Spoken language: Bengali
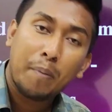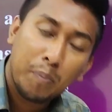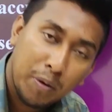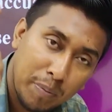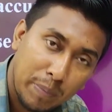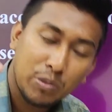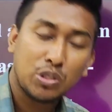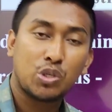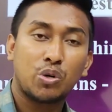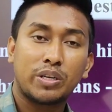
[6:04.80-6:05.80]
অ্যাপ্রোপ্রিয়েট
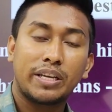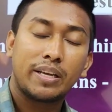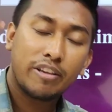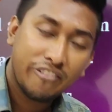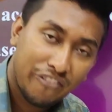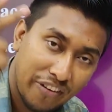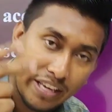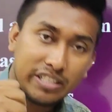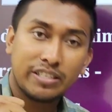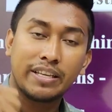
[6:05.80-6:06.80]
প্রিপোজিশন কি
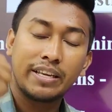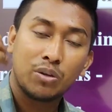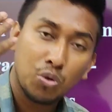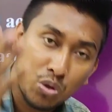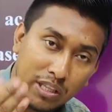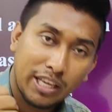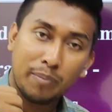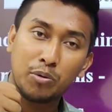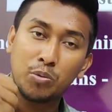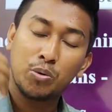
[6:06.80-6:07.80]
ফ্রেজ কি থেকে
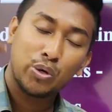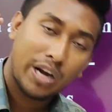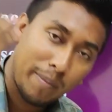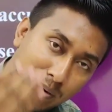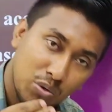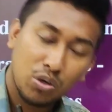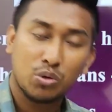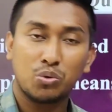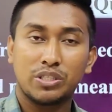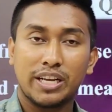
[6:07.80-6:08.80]
পড়বো গ্রামারগুলো
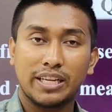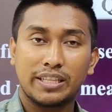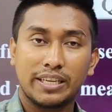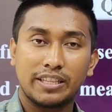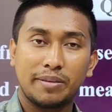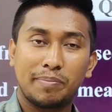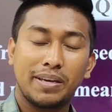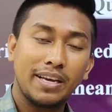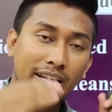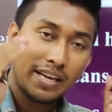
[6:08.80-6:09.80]
কোন জায়গা থেকে দিবে
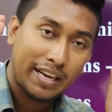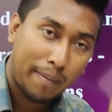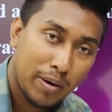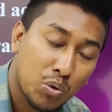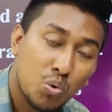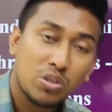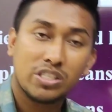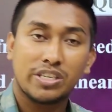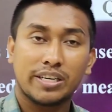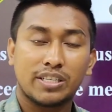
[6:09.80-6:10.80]
গ্রামার কোন
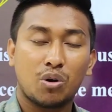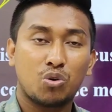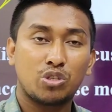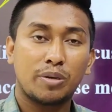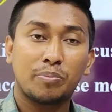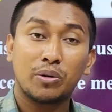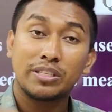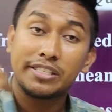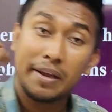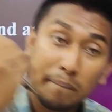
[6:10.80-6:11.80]
স্ট্রাকচার অনুযায়ী পড়েছে